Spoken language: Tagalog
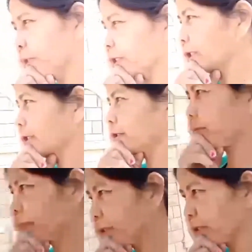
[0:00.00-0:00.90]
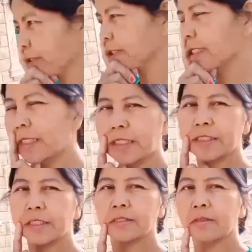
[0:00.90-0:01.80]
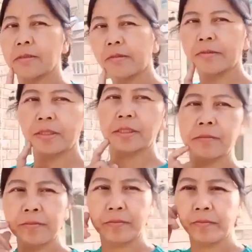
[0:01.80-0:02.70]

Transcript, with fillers: pag ganitong burnish guys, ito, ayan.